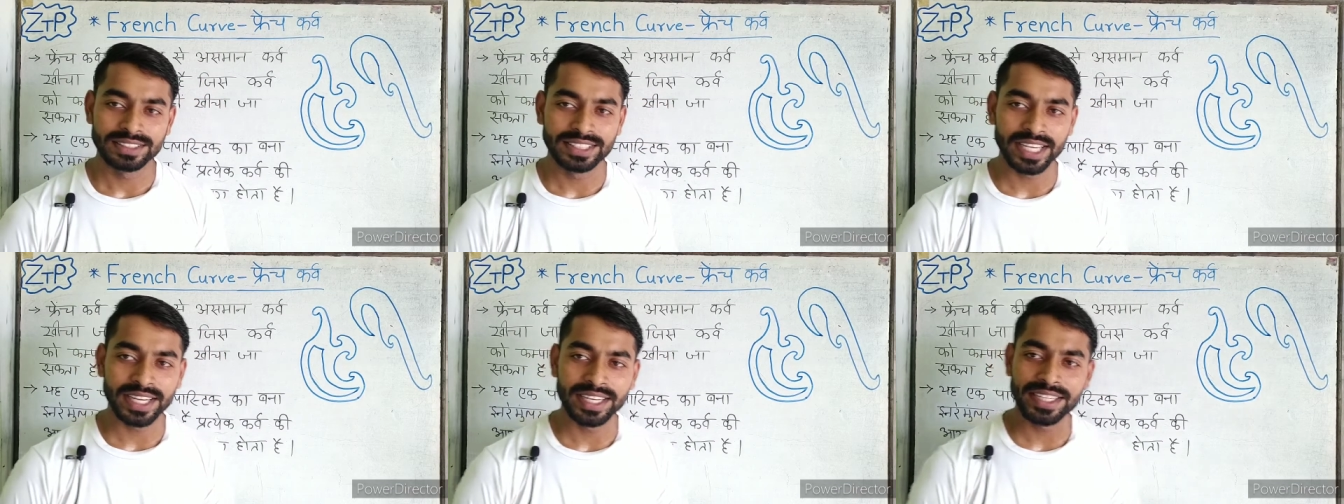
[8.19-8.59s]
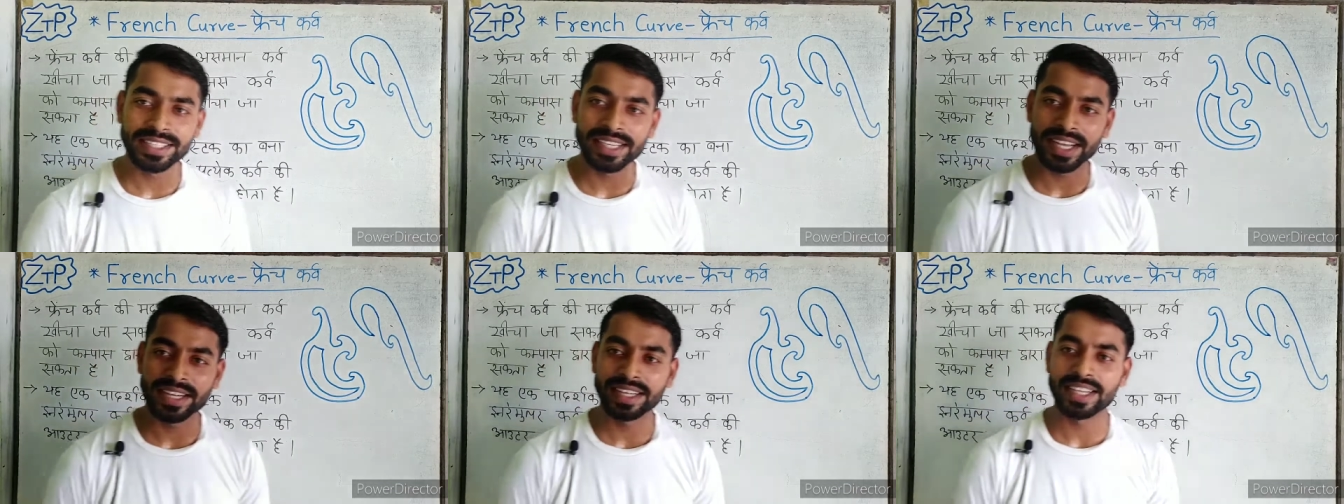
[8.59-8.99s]

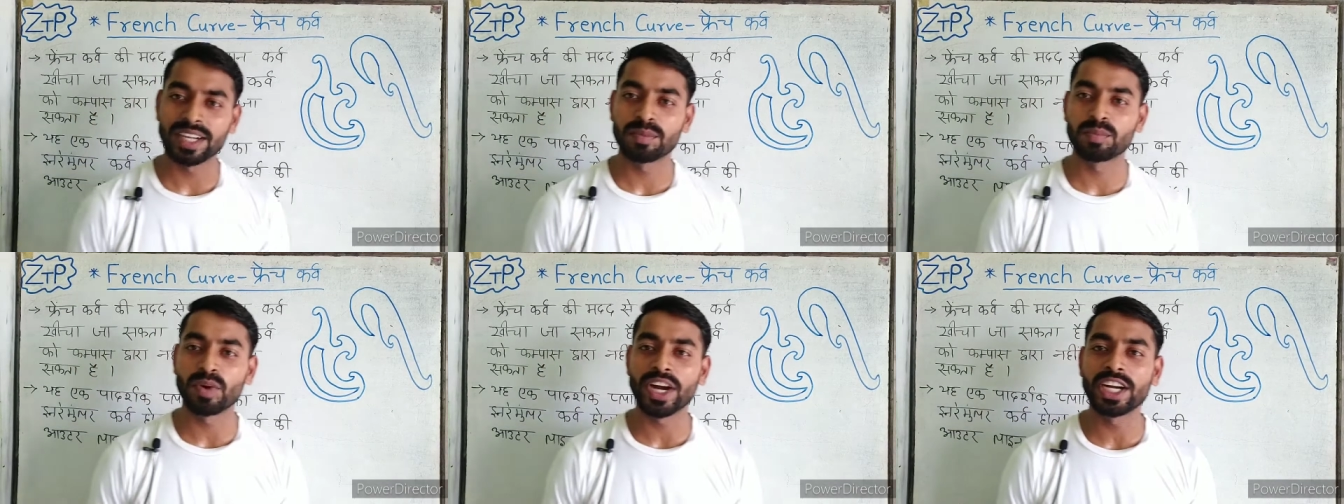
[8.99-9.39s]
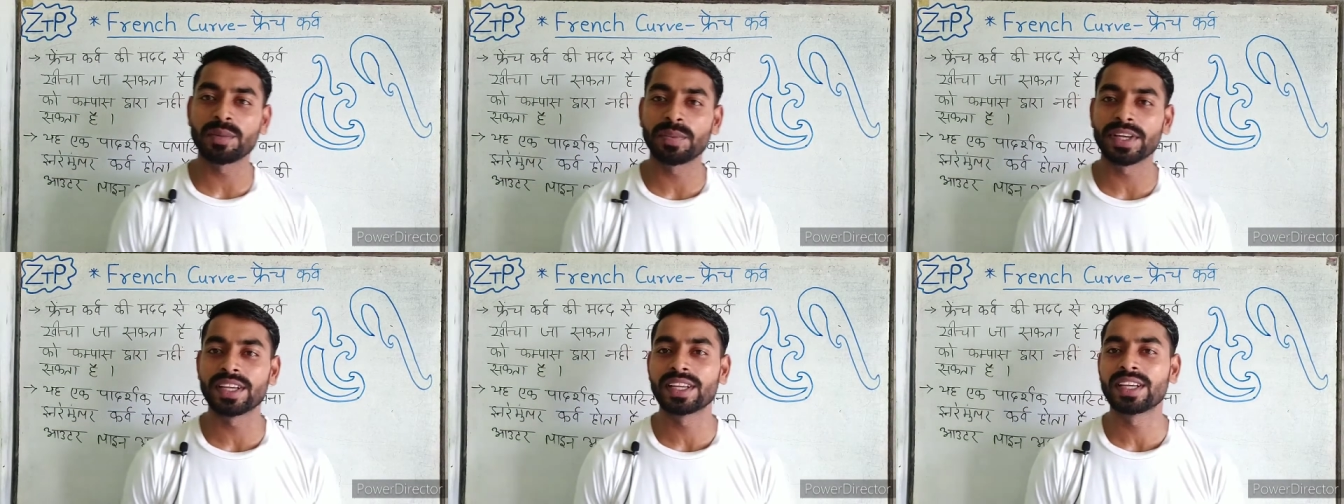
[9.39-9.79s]
जैनिक टेक्निकल
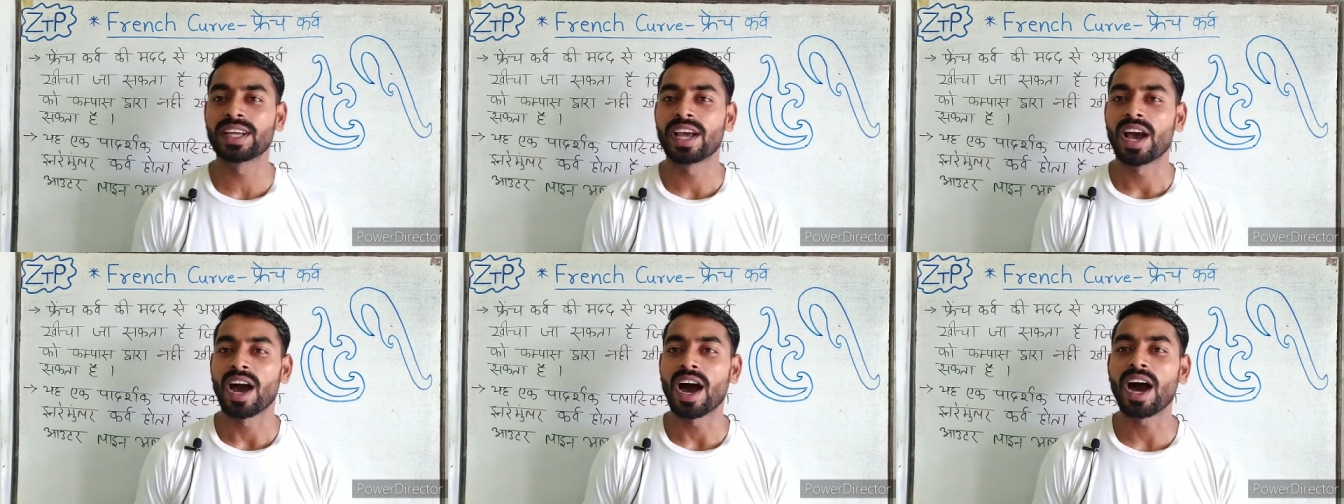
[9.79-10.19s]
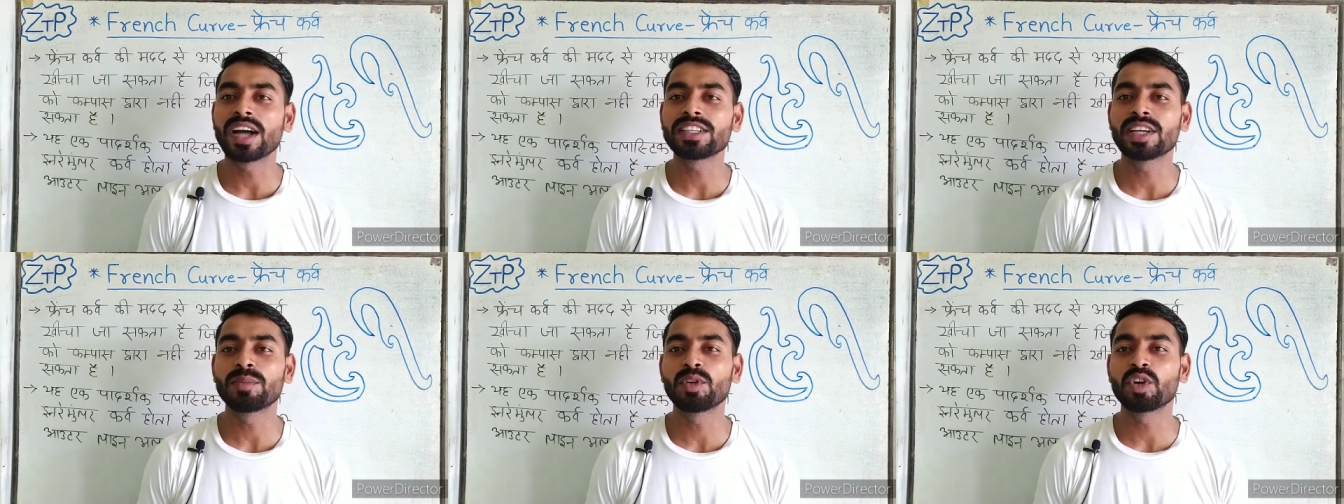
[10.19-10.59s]
पॉइंट पे
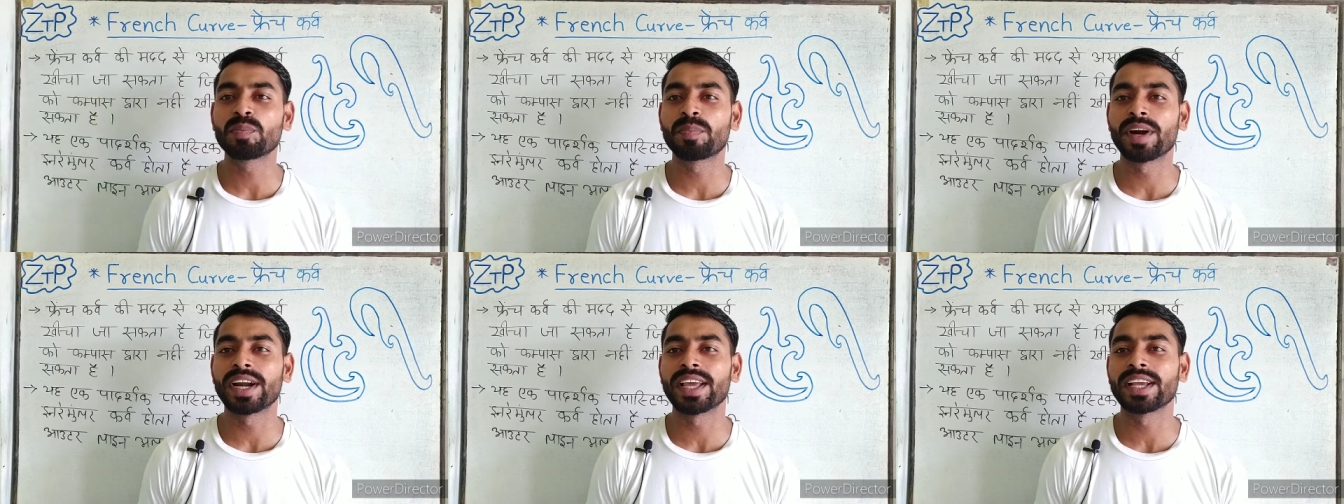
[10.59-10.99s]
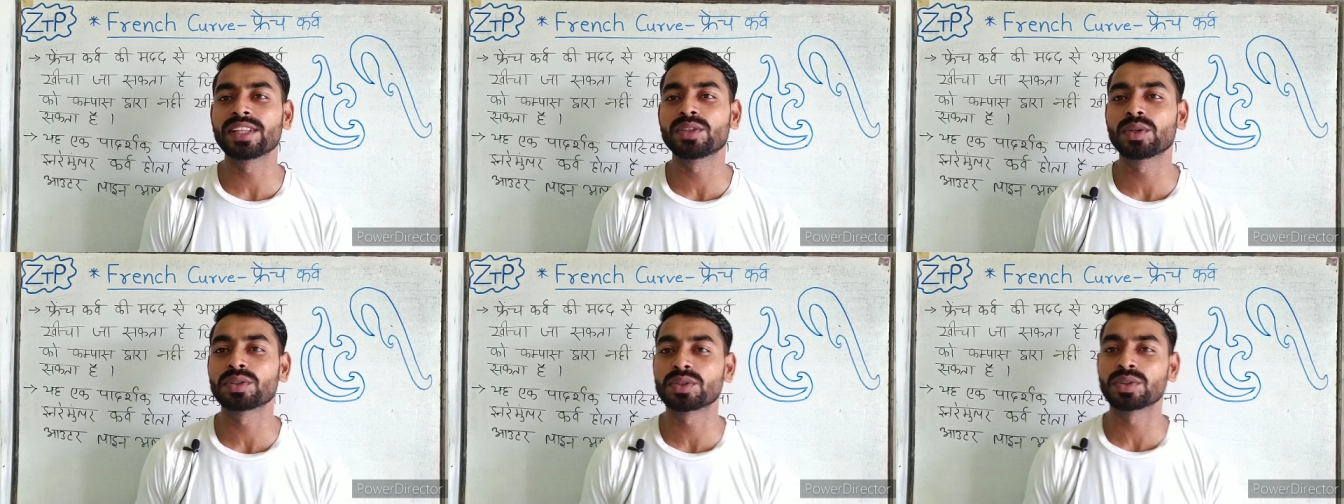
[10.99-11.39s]
आज हम लोग
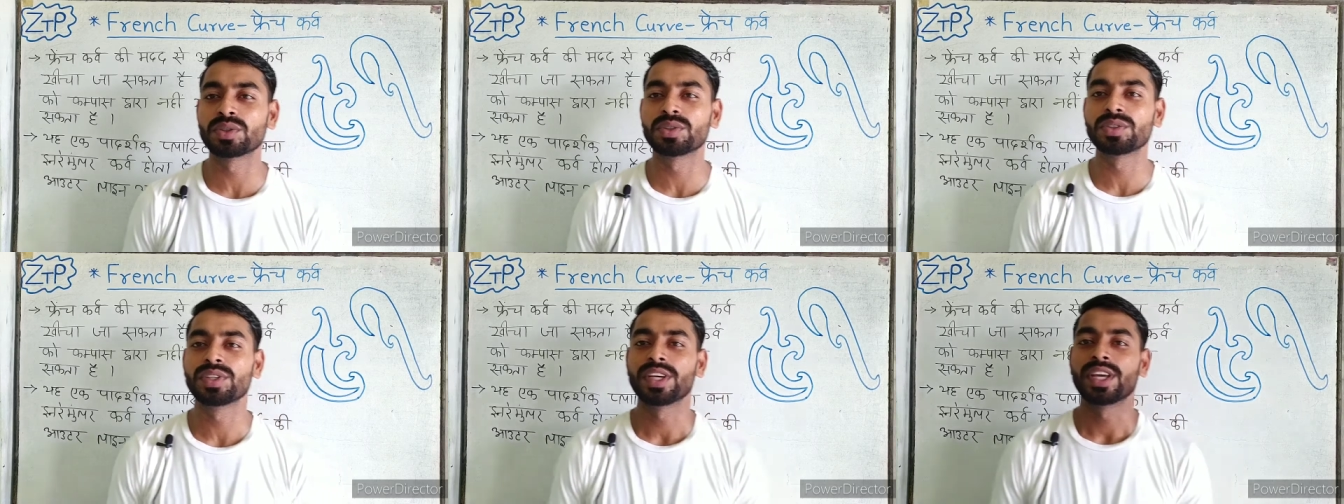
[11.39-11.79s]
पढ़ेंगे दोस्तों